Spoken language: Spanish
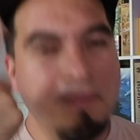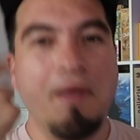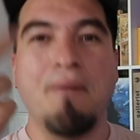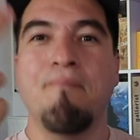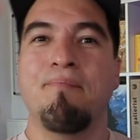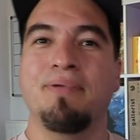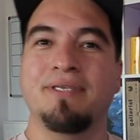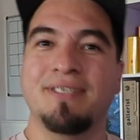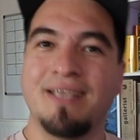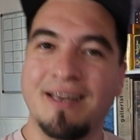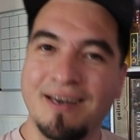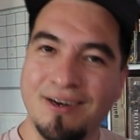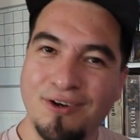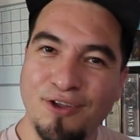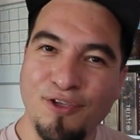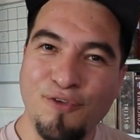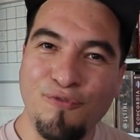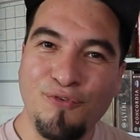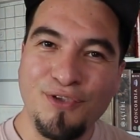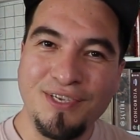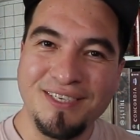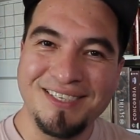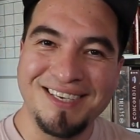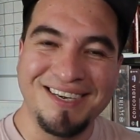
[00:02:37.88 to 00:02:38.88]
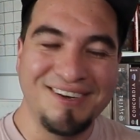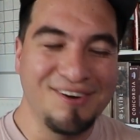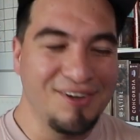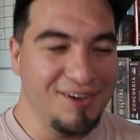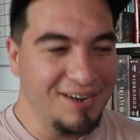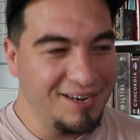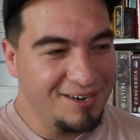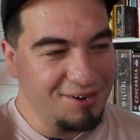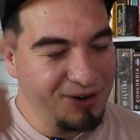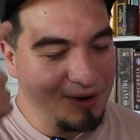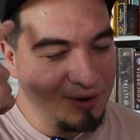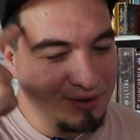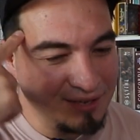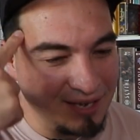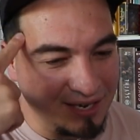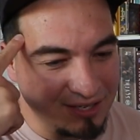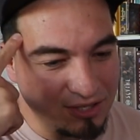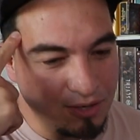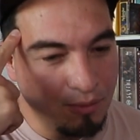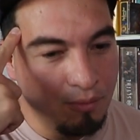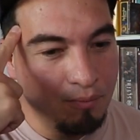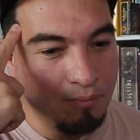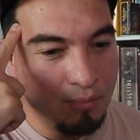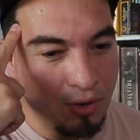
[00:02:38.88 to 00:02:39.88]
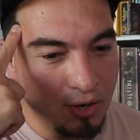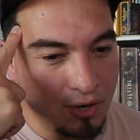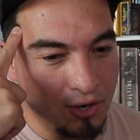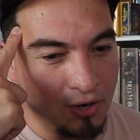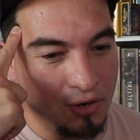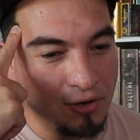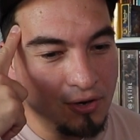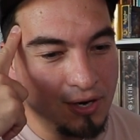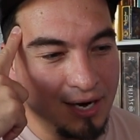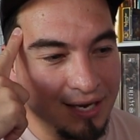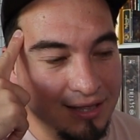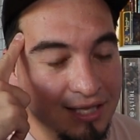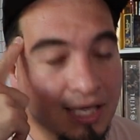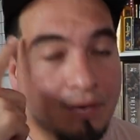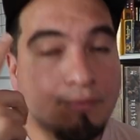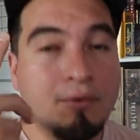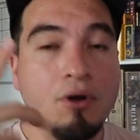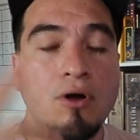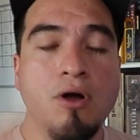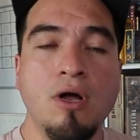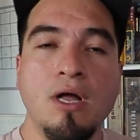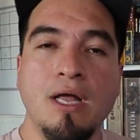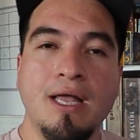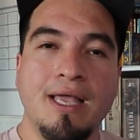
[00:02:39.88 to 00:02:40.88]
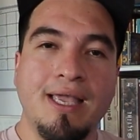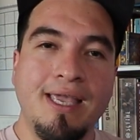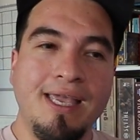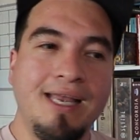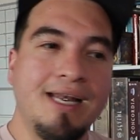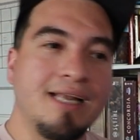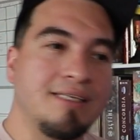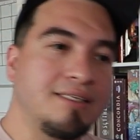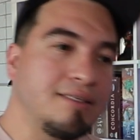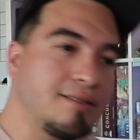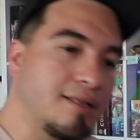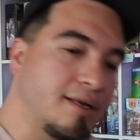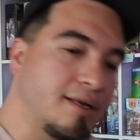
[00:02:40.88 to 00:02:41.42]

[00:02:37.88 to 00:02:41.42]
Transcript: empezar es lo difícil, ¿no? tienes como un bloqueo creativo y las